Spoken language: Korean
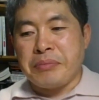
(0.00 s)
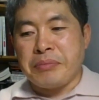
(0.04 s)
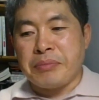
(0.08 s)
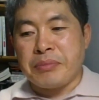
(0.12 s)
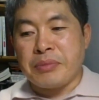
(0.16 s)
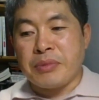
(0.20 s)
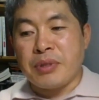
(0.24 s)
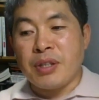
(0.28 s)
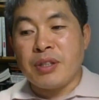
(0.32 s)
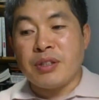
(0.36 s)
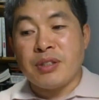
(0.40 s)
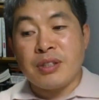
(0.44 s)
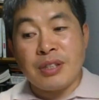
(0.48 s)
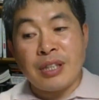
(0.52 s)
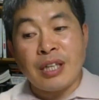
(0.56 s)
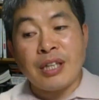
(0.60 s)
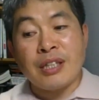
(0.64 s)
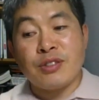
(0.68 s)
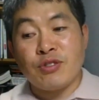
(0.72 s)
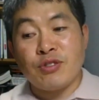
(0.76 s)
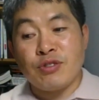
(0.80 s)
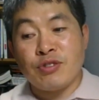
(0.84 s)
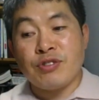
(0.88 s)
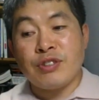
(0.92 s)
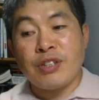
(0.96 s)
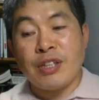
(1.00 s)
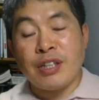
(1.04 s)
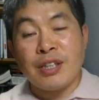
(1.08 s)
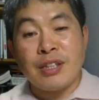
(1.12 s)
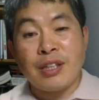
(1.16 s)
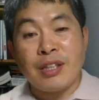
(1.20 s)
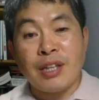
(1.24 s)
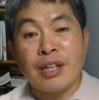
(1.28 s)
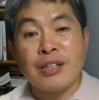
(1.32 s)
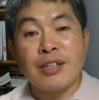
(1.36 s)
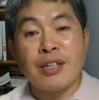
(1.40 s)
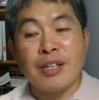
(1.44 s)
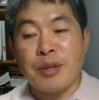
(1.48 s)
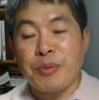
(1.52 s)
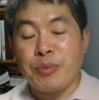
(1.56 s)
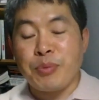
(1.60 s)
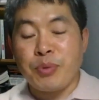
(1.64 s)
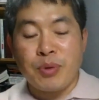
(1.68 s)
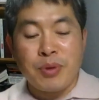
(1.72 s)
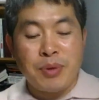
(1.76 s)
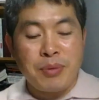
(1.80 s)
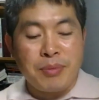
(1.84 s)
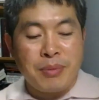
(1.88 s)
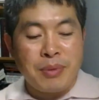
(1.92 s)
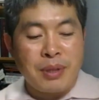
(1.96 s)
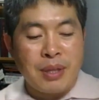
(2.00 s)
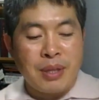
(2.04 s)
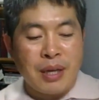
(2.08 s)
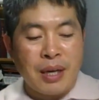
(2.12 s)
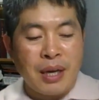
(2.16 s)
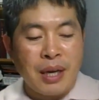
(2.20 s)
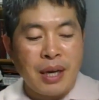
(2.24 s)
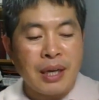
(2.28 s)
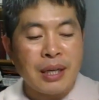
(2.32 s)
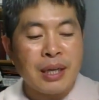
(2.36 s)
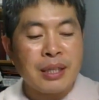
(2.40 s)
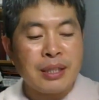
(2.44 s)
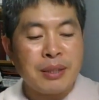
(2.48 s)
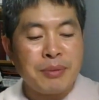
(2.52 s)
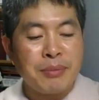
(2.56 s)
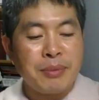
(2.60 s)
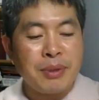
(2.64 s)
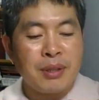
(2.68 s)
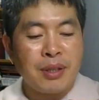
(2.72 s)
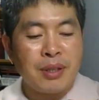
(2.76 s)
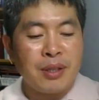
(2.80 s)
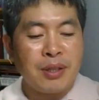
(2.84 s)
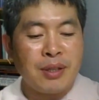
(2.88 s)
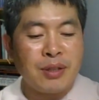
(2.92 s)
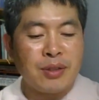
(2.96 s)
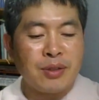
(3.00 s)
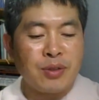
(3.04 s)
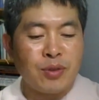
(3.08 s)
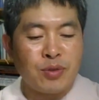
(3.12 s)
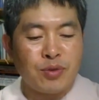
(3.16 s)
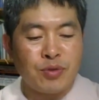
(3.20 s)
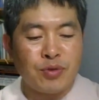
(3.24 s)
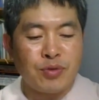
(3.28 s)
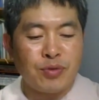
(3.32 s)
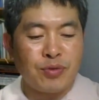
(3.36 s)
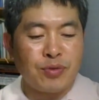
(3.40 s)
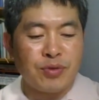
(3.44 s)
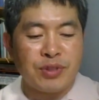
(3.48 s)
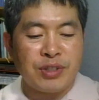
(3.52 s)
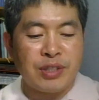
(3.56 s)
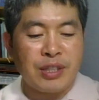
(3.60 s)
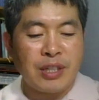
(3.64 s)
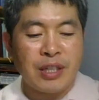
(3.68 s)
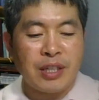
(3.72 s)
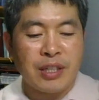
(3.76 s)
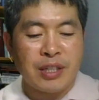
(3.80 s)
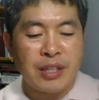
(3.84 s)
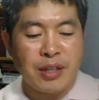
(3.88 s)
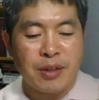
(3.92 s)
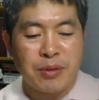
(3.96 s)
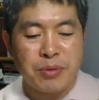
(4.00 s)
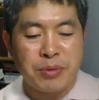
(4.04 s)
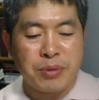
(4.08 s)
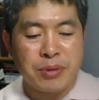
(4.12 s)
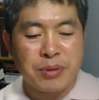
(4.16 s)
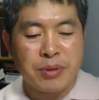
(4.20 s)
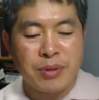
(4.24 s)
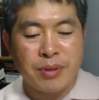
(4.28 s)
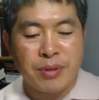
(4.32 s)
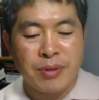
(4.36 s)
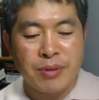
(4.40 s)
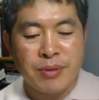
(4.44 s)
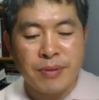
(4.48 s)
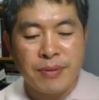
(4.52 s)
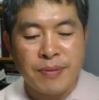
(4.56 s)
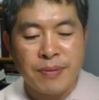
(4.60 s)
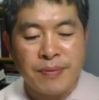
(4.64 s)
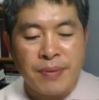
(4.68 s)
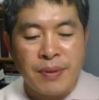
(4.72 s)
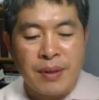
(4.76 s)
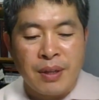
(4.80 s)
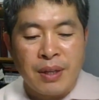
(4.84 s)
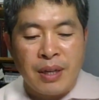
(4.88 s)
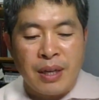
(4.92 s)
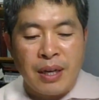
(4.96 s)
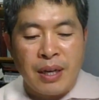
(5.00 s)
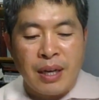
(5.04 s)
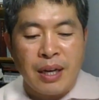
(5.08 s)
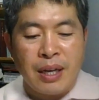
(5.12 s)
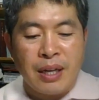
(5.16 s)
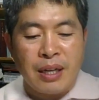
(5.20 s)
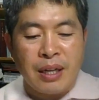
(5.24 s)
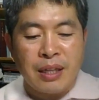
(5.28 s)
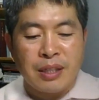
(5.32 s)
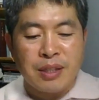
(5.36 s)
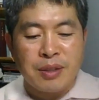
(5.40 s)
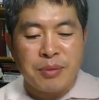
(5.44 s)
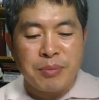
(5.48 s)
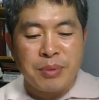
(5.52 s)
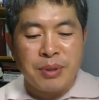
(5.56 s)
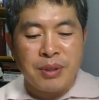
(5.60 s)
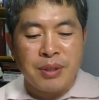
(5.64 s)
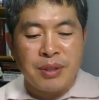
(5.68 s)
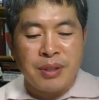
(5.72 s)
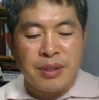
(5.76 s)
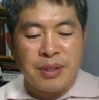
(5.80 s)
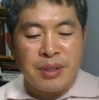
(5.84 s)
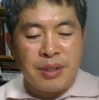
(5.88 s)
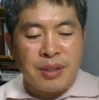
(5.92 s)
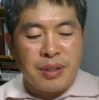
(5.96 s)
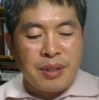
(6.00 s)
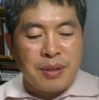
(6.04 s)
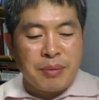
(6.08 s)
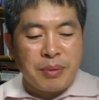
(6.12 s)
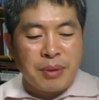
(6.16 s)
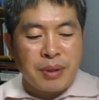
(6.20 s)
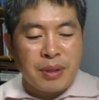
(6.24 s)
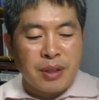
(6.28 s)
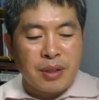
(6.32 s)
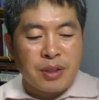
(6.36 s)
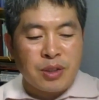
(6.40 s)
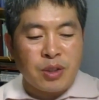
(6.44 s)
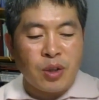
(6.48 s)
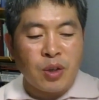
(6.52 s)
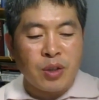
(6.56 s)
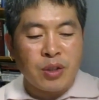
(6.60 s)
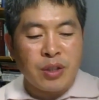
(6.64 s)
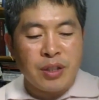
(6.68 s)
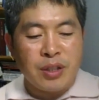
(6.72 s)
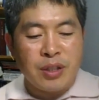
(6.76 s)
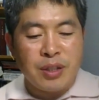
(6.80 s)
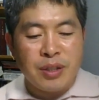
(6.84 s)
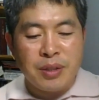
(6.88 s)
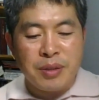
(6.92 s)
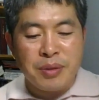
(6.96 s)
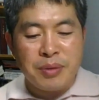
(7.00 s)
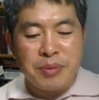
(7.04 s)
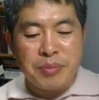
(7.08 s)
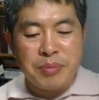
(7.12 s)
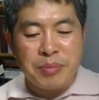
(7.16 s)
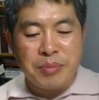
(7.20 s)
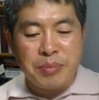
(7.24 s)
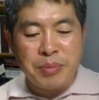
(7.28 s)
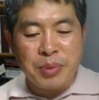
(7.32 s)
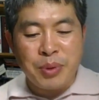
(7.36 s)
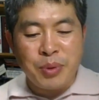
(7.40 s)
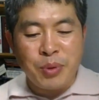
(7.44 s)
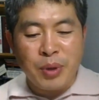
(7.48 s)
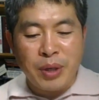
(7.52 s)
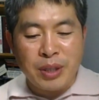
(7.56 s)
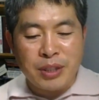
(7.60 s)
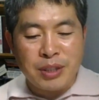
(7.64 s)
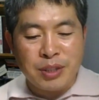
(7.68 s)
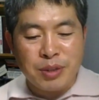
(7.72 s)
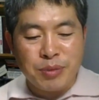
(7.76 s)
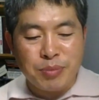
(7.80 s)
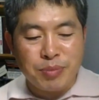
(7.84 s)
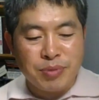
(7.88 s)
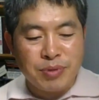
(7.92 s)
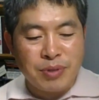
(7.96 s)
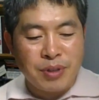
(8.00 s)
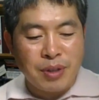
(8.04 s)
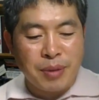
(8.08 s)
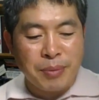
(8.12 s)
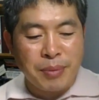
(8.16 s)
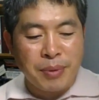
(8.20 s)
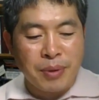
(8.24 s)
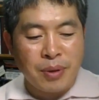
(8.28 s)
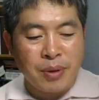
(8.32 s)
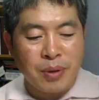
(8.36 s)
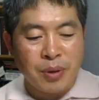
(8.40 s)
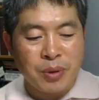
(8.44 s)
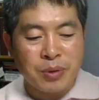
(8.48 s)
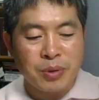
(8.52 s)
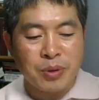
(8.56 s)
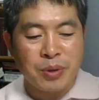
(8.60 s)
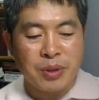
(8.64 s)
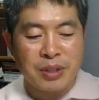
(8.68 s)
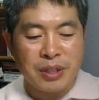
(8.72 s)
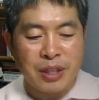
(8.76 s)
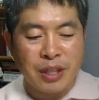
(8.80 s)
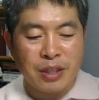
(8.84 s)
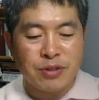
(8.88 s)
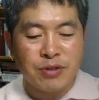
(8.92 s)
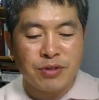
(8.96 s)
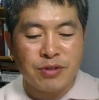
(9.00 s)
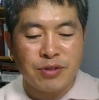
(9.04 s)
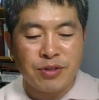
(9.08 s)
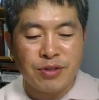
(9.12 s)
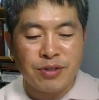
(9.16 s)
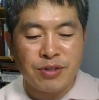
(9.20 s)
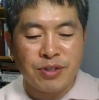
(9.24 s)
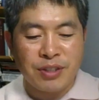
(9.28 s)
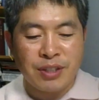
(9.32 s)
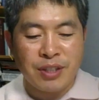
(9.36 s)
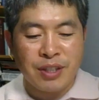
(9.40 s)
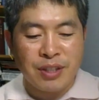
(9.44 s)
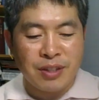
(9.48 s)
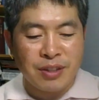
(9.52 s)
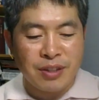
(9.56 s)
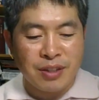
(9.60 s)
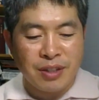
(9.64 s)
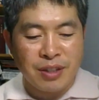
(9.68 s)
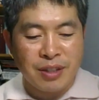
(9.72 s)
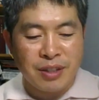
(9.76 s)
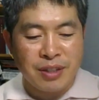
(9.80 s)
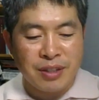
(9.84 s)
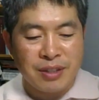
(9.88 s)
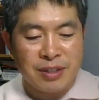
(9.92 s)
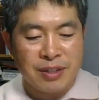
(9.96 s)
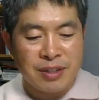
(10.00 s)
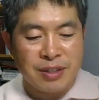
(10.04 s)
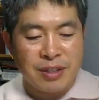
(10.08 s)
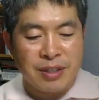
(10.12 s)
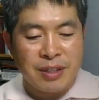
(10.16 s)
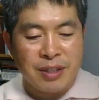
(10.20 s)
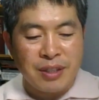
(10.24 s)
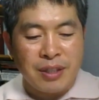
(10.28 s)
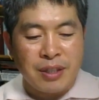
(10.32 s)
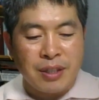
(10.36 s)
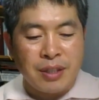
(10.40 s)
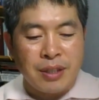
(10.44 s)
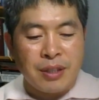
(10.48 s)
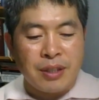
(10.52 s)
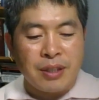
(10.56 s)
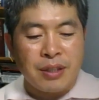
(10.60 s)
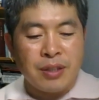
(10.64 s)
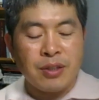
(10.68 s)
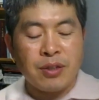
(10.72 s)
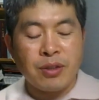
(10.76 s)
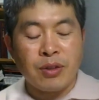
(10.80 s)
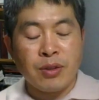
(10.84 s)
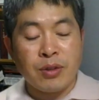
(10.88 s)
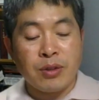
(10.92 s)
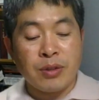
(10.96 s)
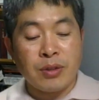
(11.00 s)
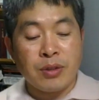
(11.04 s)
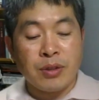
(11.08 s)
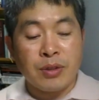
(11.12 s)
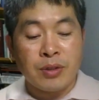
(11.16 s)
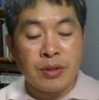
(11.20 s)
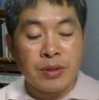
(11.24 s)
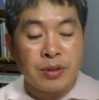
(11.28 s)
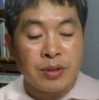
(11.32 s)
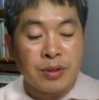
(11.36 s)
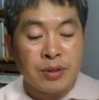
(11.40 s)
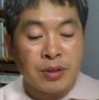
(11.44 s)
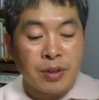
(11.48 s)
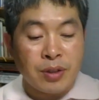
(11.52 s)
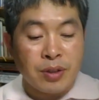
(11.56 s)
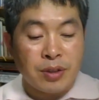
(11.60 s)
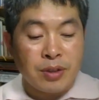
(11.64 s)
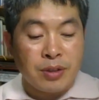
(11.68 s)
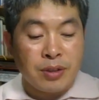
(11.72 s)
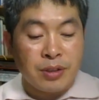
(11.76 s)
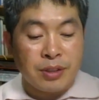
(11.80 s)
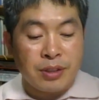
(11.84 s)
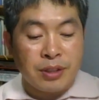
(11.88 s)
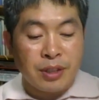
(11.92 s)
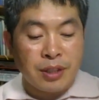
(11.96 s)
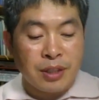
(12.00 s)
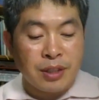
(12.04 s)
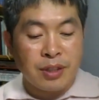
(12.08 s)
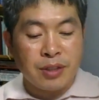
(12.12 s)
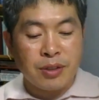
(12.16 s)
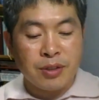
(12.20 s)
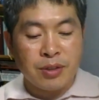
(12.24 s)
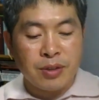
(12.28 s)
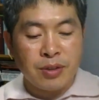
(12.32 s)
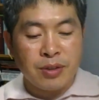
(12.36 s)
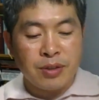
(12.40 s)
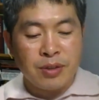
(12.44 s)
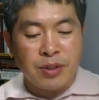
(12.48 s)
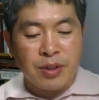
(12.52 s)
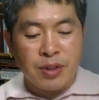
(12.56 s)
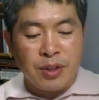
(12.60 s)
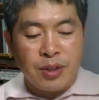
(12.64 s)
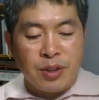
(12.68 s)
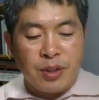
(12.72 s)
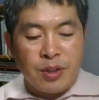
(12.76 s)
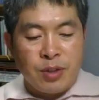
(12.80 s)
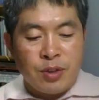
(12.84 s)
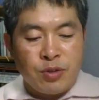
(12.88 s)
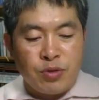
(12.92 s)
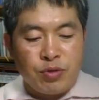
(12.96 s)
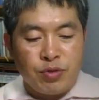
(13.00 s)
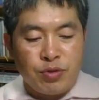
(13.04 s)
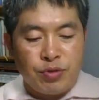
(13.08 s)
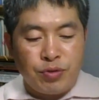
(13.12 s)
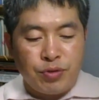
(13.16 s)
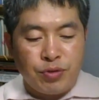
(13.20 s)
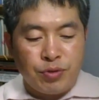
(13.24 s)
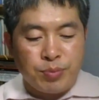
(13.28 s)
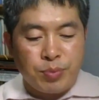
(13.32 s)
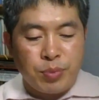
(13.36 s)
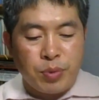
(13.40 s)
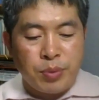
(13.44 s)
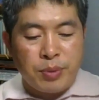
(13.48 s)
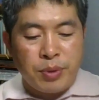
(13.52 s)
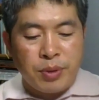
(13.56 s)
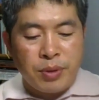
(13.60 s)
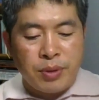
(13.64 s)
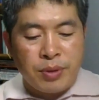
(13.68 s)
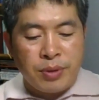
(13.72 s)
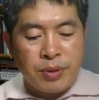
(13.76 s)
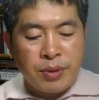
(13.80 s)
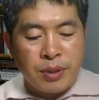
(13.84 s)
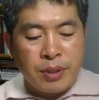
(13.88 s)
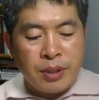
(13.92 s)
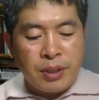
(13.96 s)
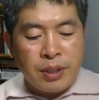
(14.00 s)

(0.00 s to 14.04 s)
그의 주장이 타당해 보입니다. 하나님에 대해서 쭉 이야기하고 있어요. 하나님이 정의를 미워하시는 분이라면 어떻게 다스릴 수 있겠는가. 이런 거를 시작해서 쭉 보면